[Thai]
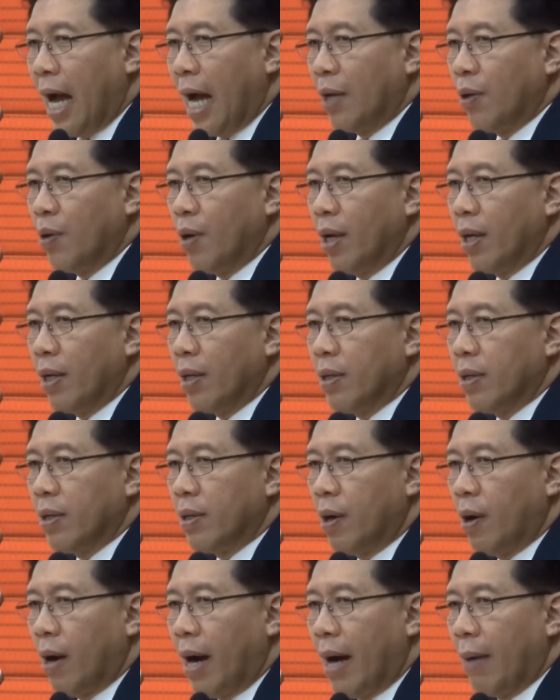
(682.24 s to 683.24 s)
ขายด้วย
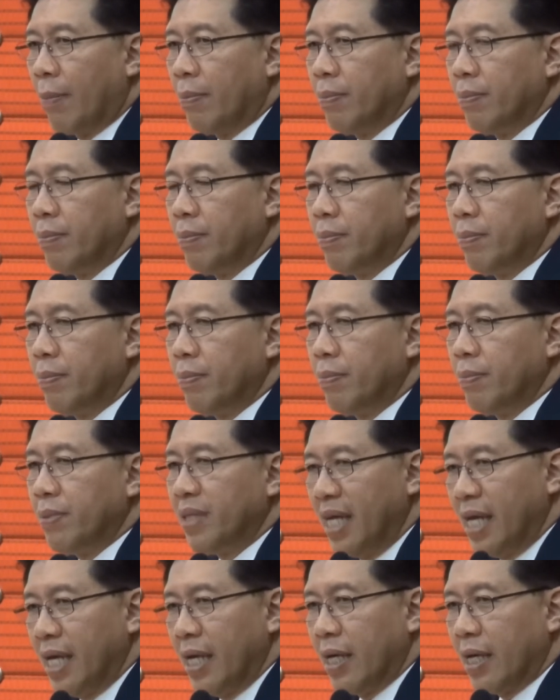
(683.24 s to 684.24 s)
ความ
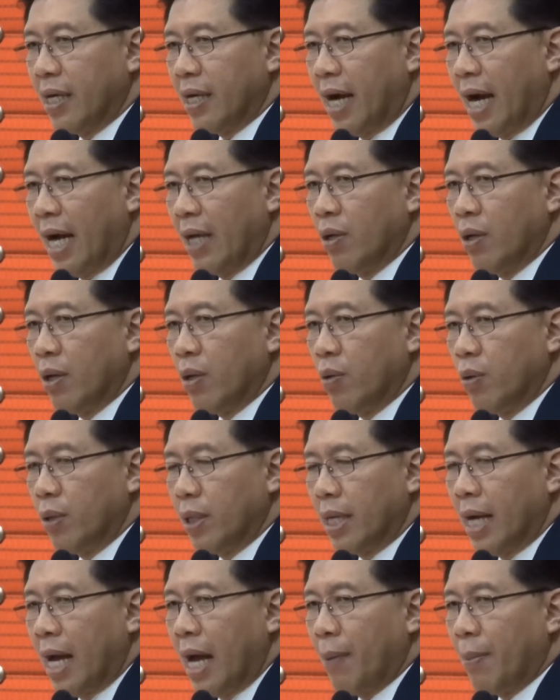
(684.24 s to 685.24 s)
ดีขายด้วย
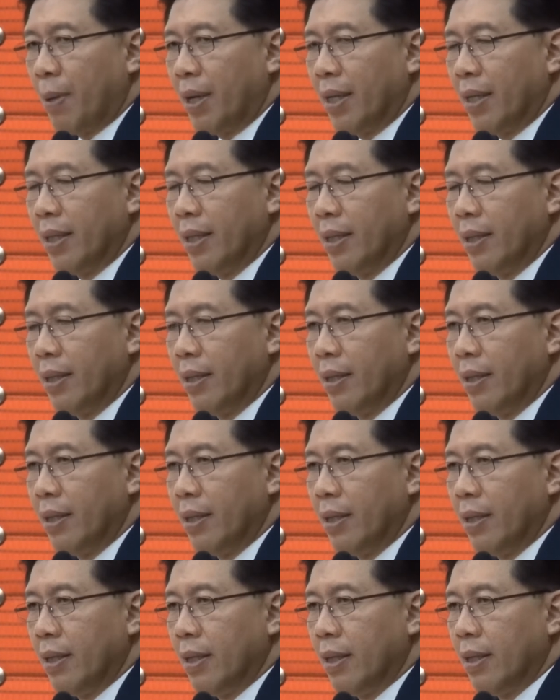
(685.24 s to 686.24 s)
คุณค่ามัน
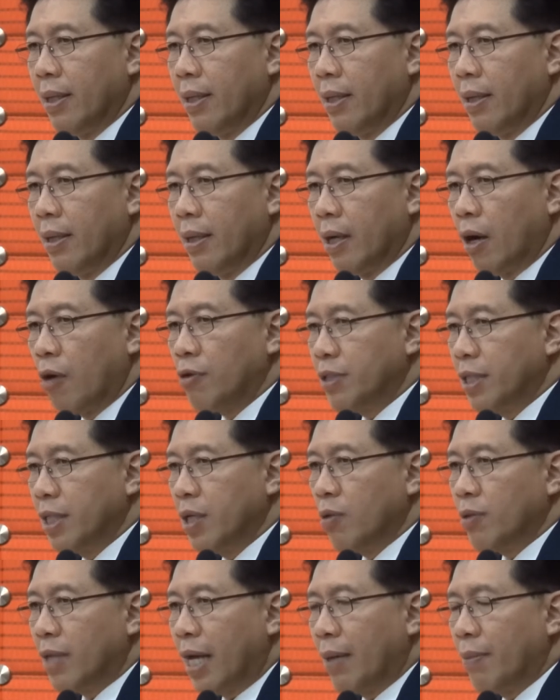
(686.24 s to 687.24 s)
เขา
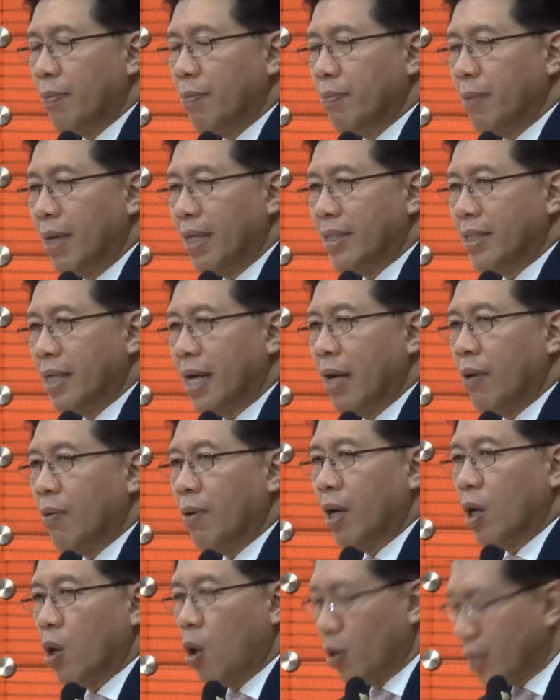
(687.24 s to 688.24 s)
ซื้อของท่านไม่ใช่
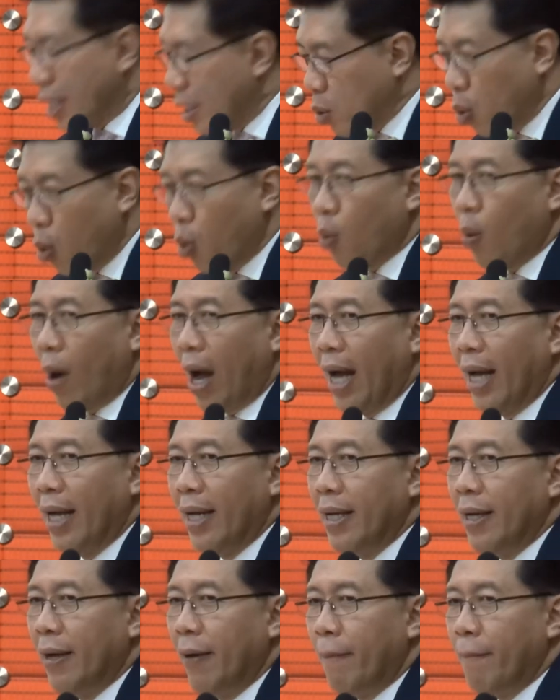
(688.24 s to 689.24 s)
ว่าของท่านถูกกว่า
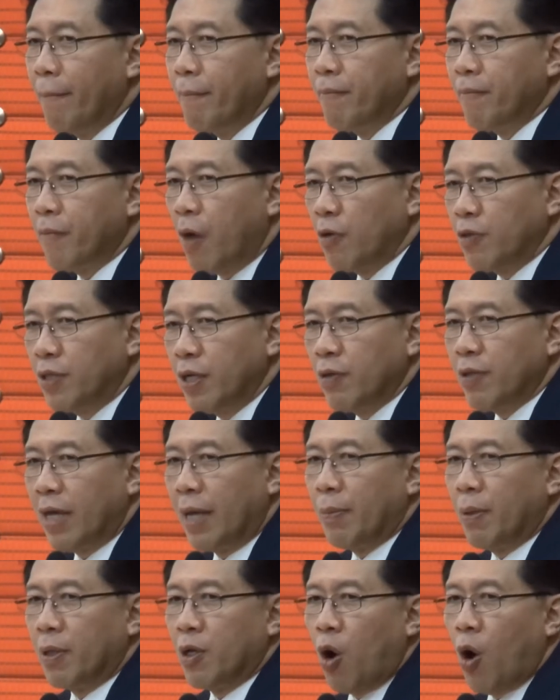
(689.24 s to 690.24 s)
เขาซื้อข
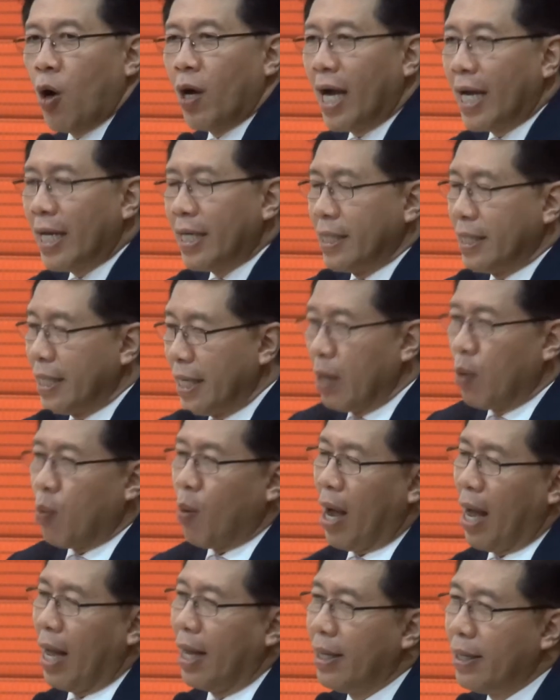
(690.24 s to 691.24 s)
องท่านเพราะของท่านดี
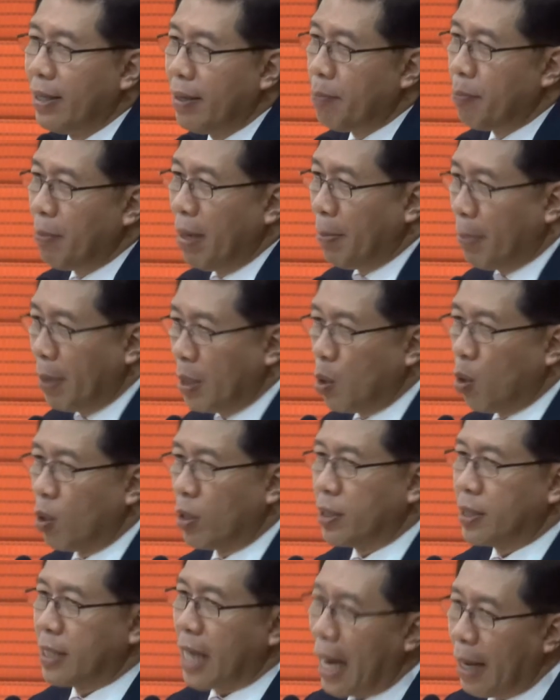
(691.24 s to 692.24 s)
กว่ามีประโย
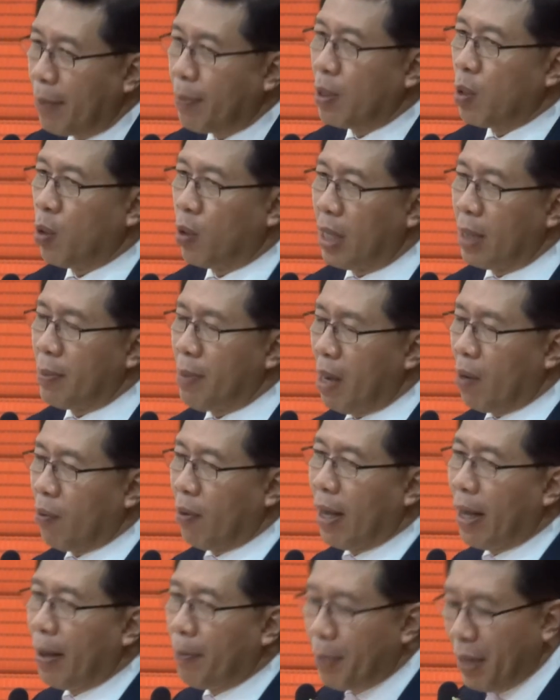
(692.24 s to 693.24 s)
ชน์ใช้ประโยชน์ได้มา
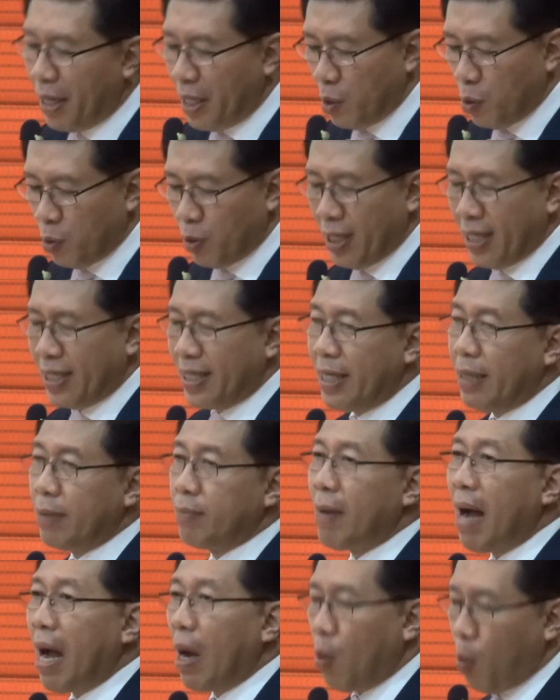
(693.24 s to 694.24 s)
กกว่ามียูทิลิ
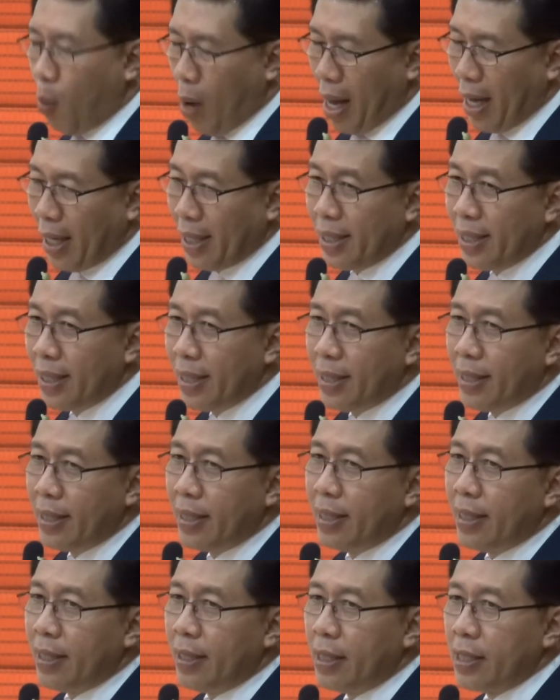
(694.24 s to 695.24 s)
ตี้มากกว่า
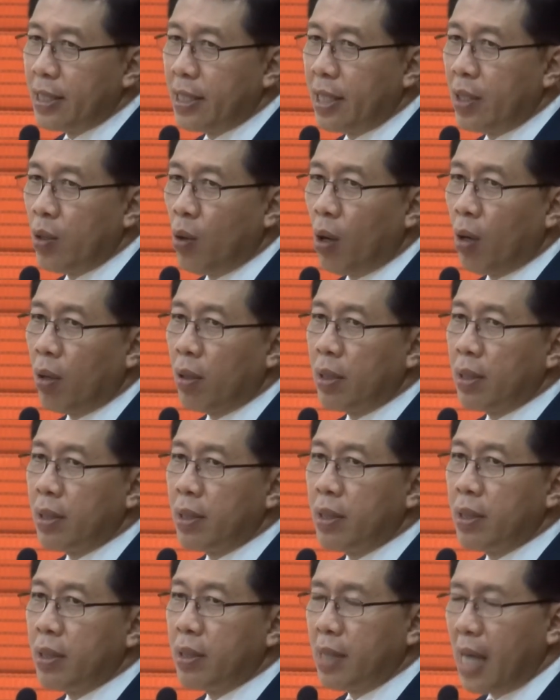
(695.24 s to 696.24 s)
สะดวก
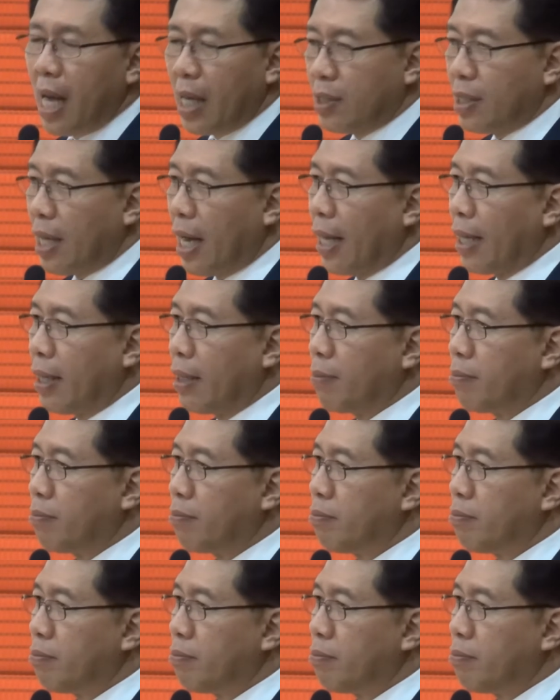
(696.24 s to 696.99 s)
น่าใช้